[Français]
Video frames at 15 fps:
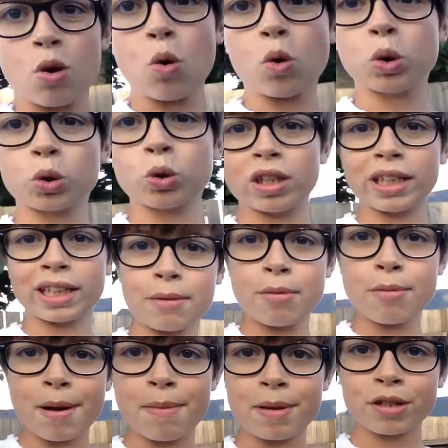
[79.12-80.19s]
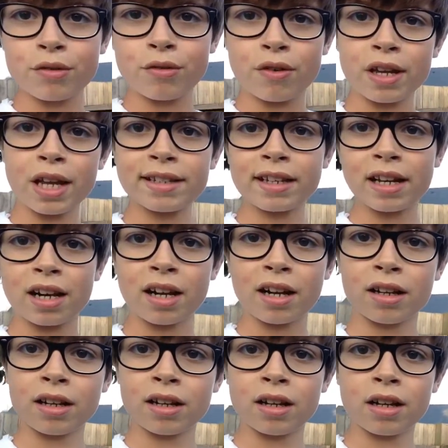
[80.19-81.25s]
où je tourne avec les poubelles. Parce que vous voyez ça là.
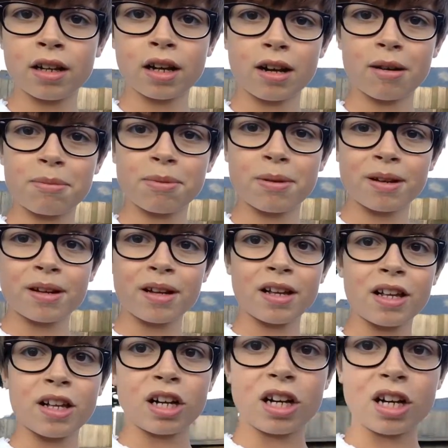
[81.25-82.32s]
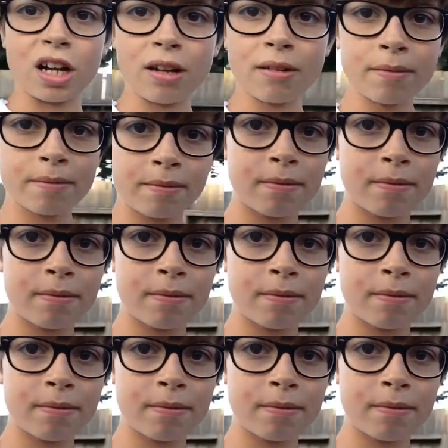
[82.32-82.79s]
Hop. Là,